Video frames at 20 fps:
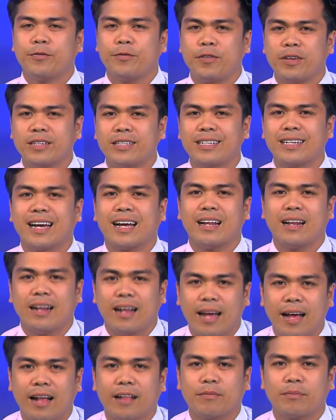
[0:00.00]
physical
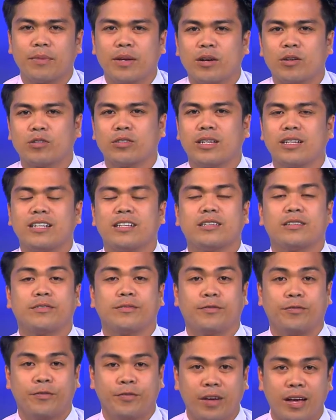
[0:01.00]
health because it is
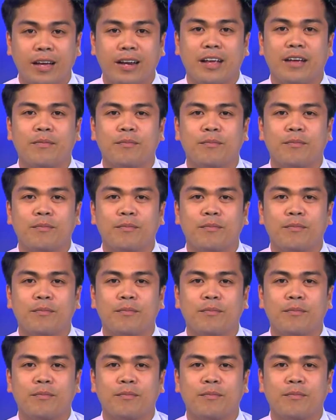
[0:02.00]
very